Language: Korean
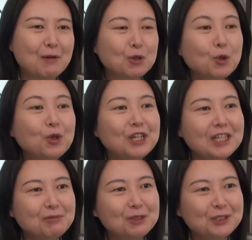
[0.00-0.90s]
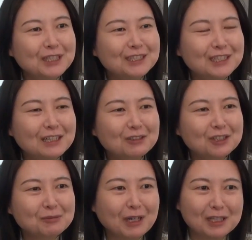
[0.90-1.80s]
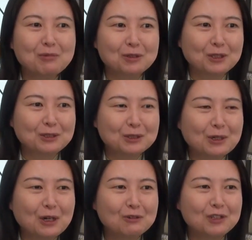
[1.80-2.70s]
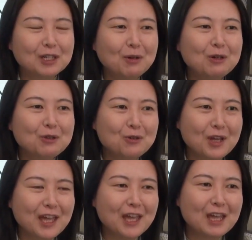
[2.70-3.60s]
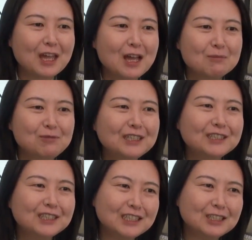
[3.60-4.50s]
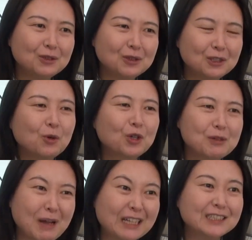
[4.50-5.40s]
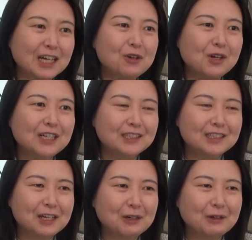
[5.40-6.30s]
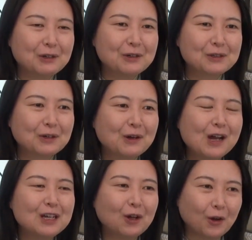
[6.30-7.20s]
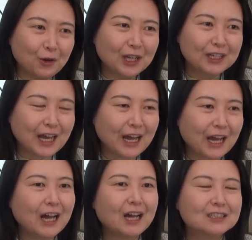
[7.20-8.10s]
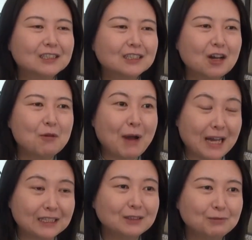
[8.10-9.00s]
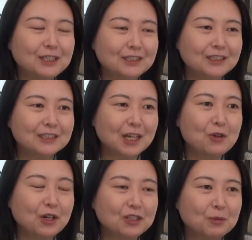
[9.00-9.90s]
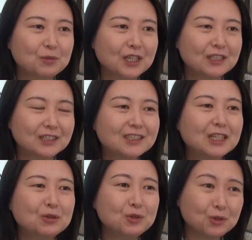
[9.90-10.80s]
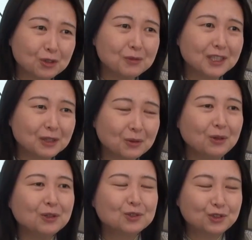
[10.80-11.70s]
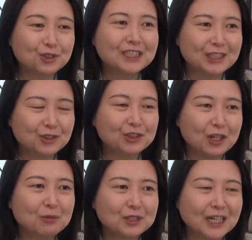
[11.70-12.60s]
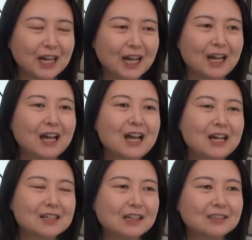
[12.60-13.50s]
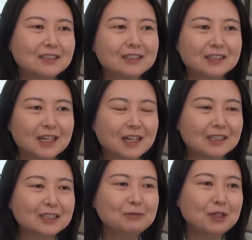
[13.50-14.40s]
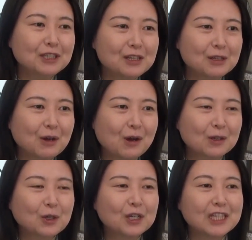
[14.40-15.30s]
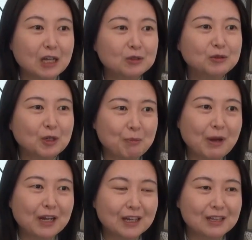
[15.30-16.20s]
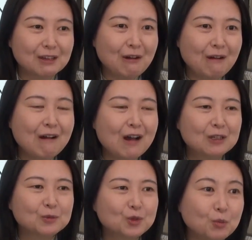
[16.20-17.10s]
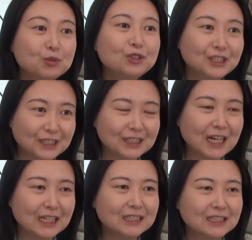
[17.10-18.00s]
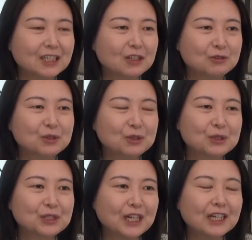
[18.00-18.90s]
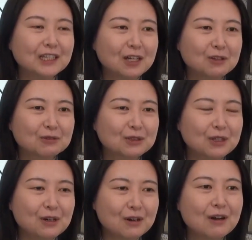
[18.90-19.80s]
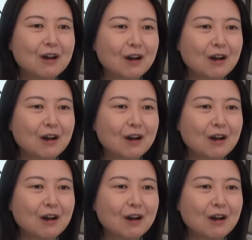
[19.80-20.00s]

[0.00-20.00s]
뭐 용기내 프로젝트라는 것도 많이 보셨죠. 우리가 평소에 플라스틱 용기를 많이 사용하잖아요. 그래서 여러 개 다 그런 많은 플라스틱을 사용하는 것보다는 그래도 조금이라도 줄여보자 라는 이제 측면에서 저희 나눔 전방에서 좀 소분을 하는 그런 운동들을 하게 되었고요.